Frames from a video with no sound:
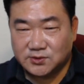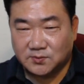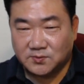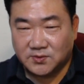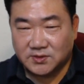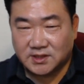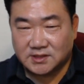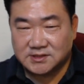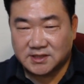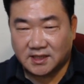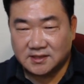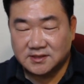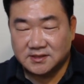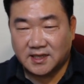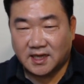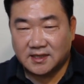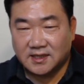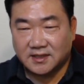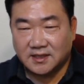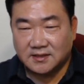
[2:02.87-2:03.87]
손보다 작은
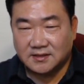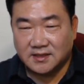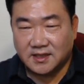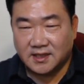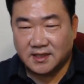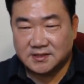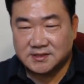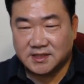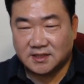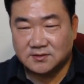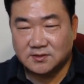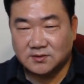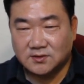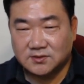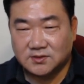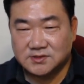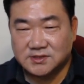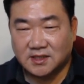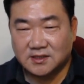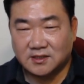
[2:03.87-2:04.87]
항아리인데 작은
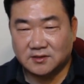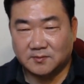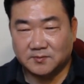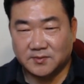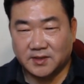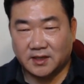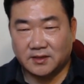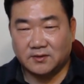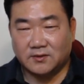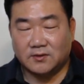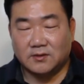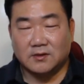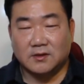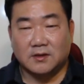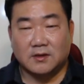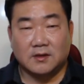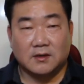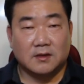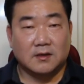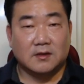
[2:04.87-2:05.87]
것도 상관없나요?
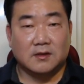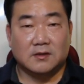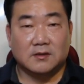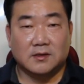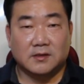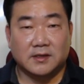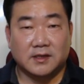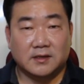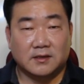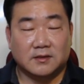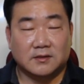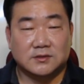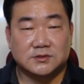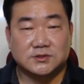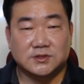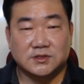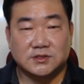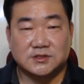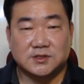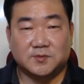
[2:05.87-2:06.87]
네, 예,
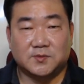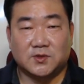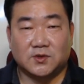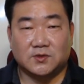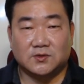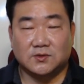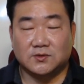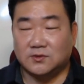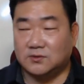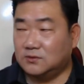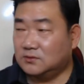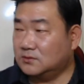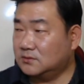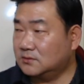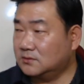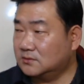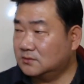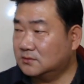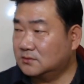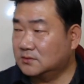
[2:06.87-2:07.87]
저희 집도 그
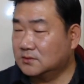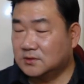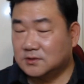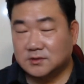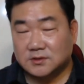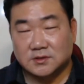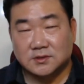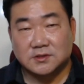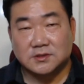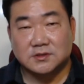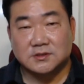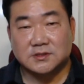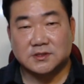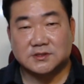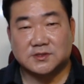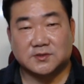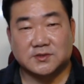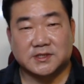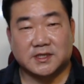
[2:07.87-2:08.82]
실제로